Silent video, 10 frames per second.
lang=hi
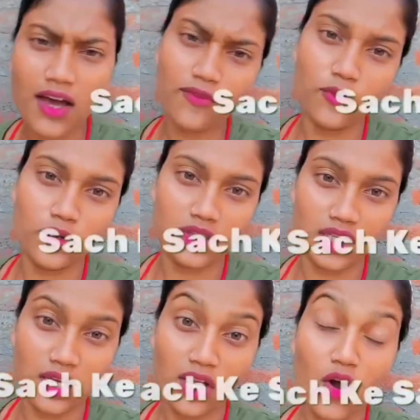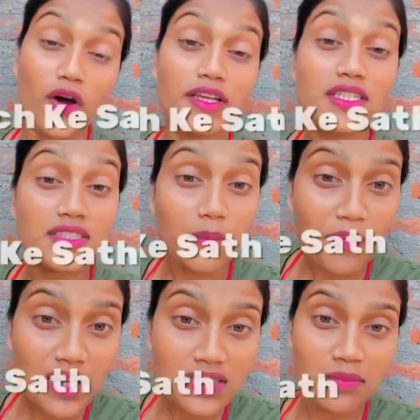के घर फूक दिए और इस
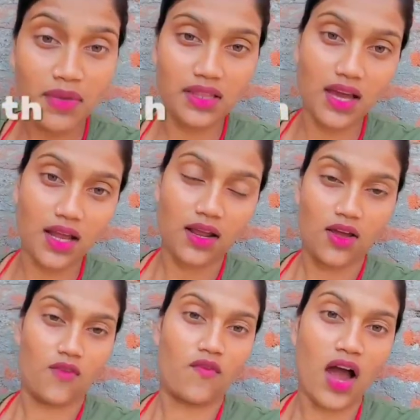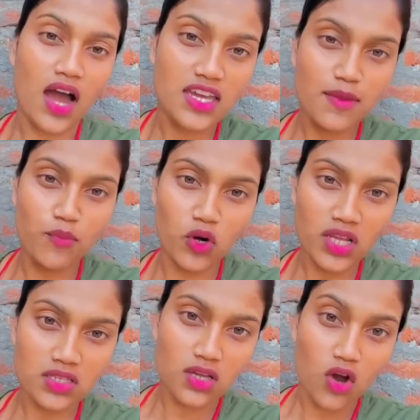सबका जिम्मेदार वहाँ की
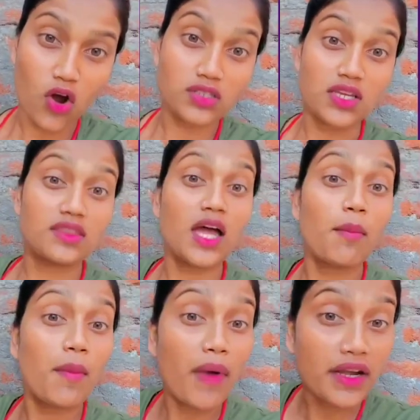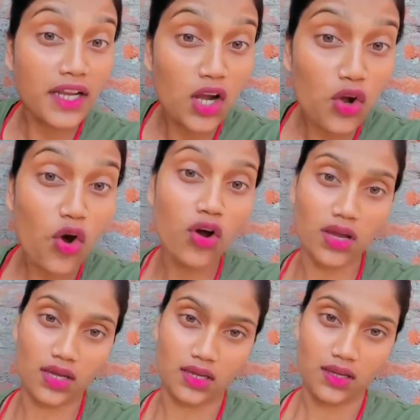पुलिस और सत्ता में बैठे
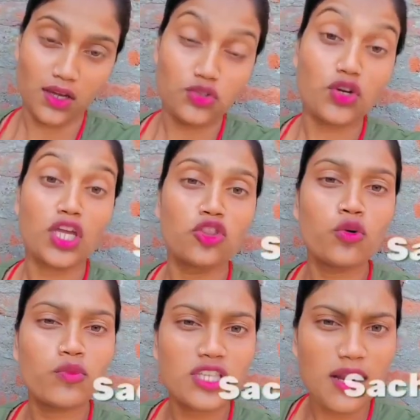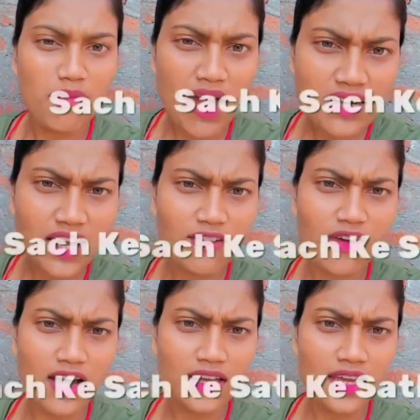लोग हैं जो हिंदू मुसलमान
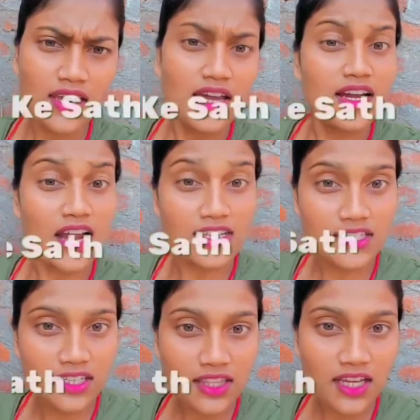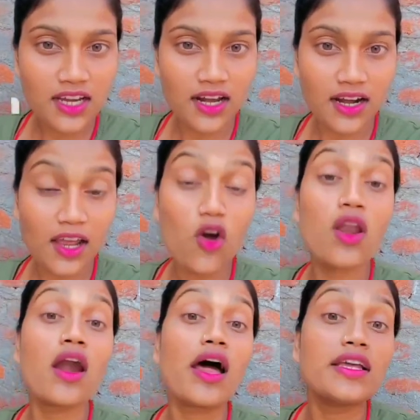करवा के राजनीतिक कर रहे हैं
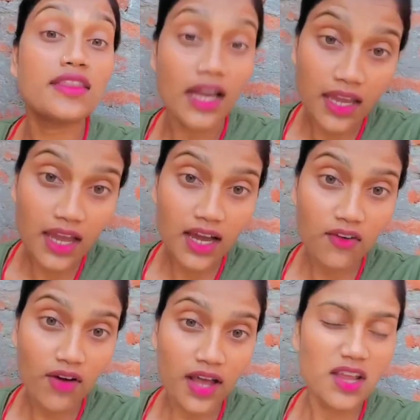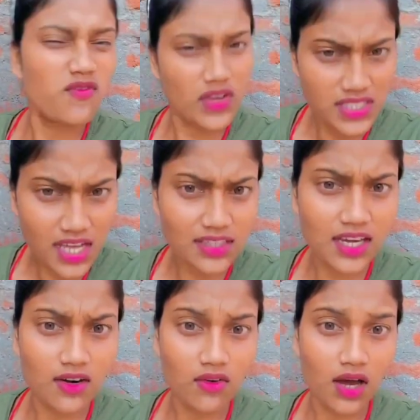और लड़ाई दंगे करवा रहे हैं फसाद
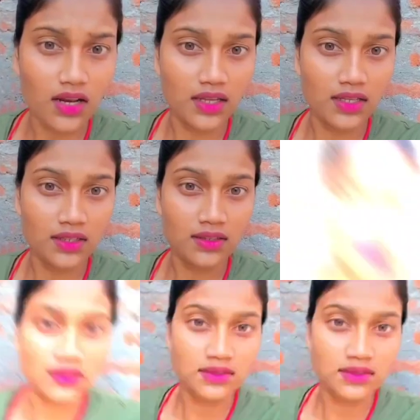करवा रहे हैं